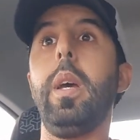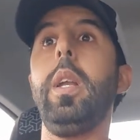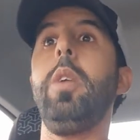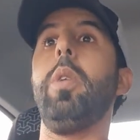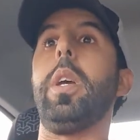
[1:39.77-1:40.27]

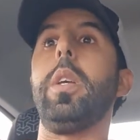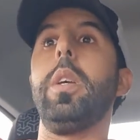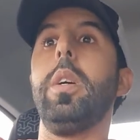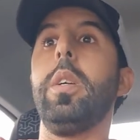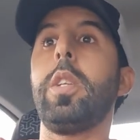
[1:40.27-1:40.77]
anyway
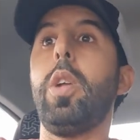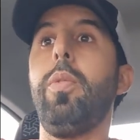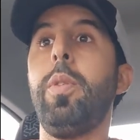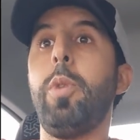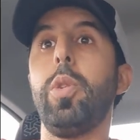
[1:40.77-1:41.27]
ندخلوا
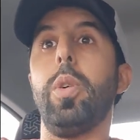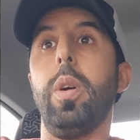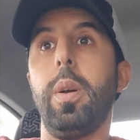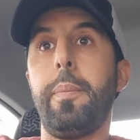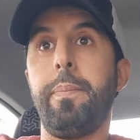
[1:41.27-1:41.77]
في
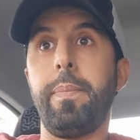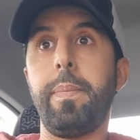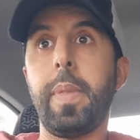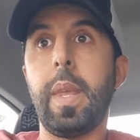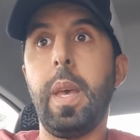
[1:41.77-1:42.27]
الموضوع
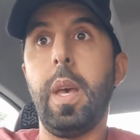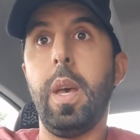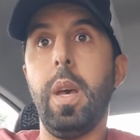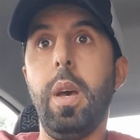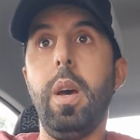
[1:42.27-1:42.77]

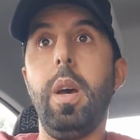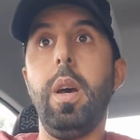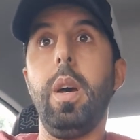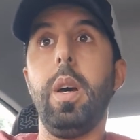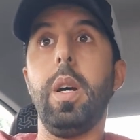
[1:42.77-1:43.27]

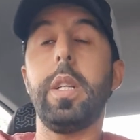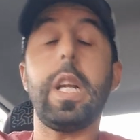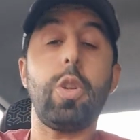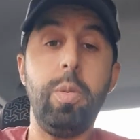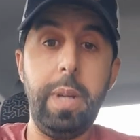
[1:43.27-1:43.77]
آه
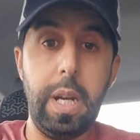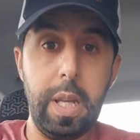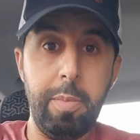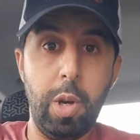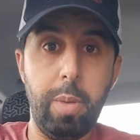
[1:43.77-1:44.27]
هضرت لكم على
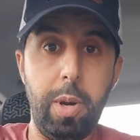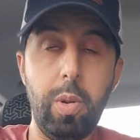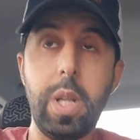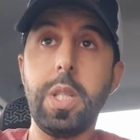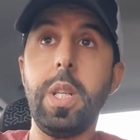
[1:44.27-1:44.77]
الاي
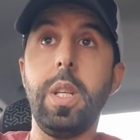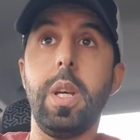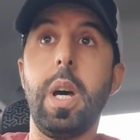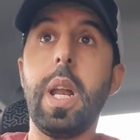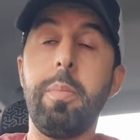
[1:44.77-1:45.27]
134
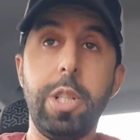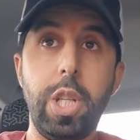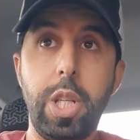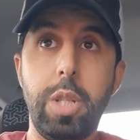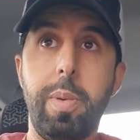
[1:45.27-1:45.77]
راه
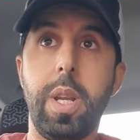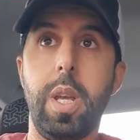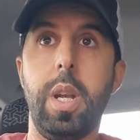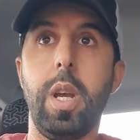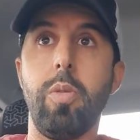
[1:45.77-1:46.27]
ماشي
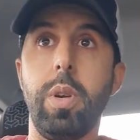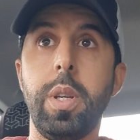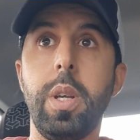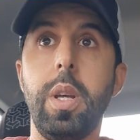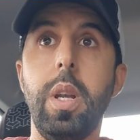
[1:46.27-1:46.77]
اجباريه الاخوان
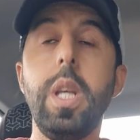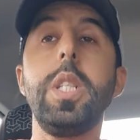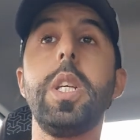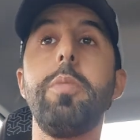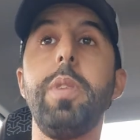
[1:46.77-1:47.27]

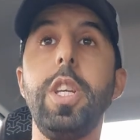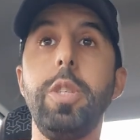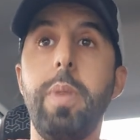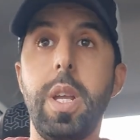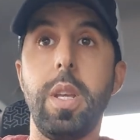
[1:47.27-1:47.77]
ليست
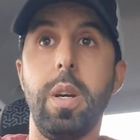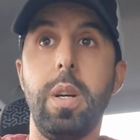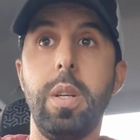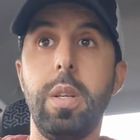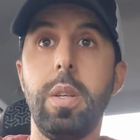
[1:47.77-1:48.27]
باجباريه
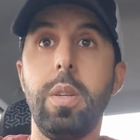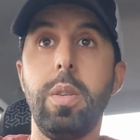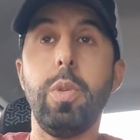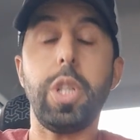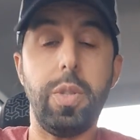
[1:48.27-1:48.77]

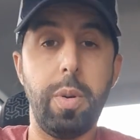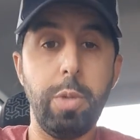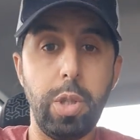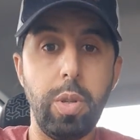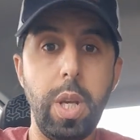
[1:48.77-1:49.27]
واش
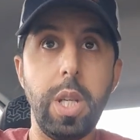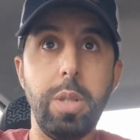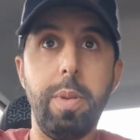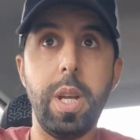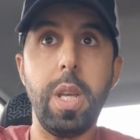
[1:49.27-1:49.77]
كتفهموا شنو هي
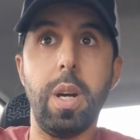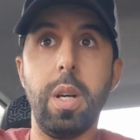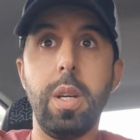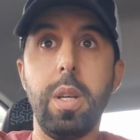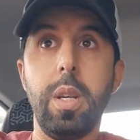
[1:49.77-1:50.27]
اجباريه
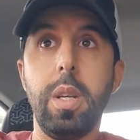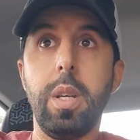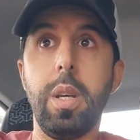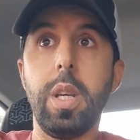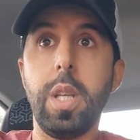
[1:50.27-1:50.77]

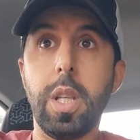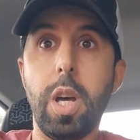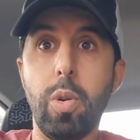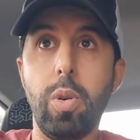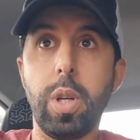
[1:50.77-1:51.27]
هي
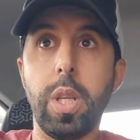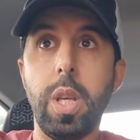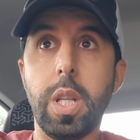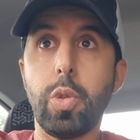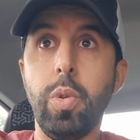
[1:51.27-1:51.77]
ضروري
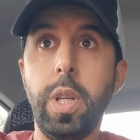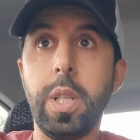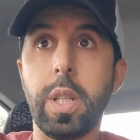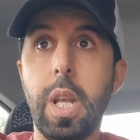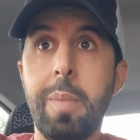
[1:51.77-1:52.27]
هي تكون
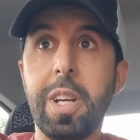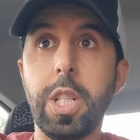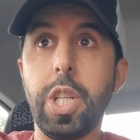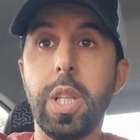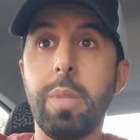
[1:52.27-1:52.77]
عندك الا ما
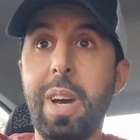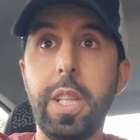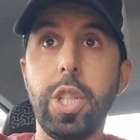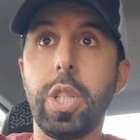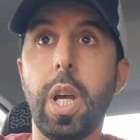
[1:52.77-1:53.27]
كانتش عندك ما
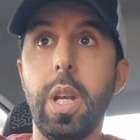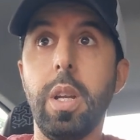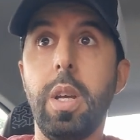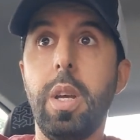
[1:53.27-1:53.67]
غاديش تدخل